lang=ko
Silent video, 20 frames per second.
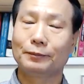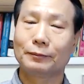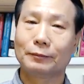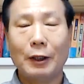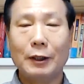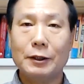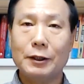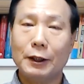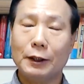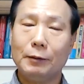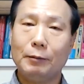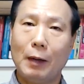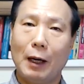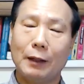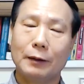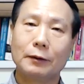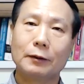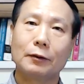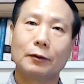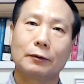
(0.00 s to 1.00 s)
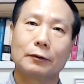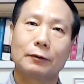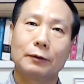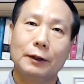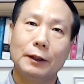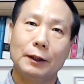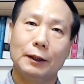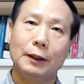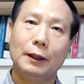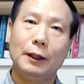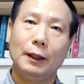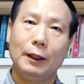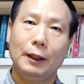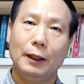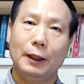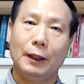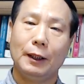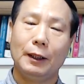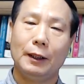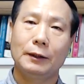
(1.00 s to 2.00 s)
굉장히 많은 것들이
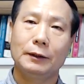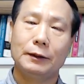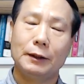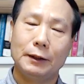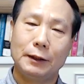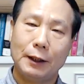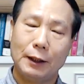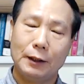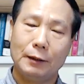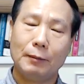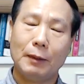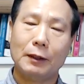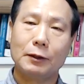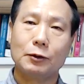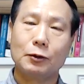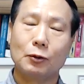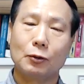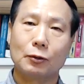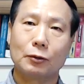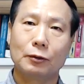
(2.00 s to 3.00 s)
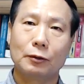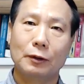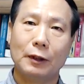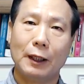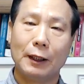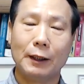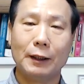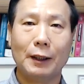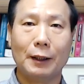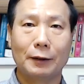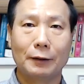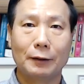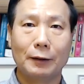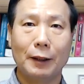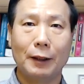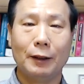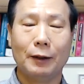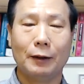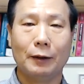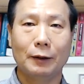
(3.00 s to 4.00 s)
이제 대리만족을 하게
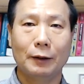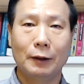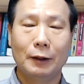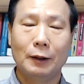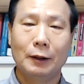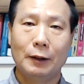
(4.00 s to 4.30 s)
되는데요.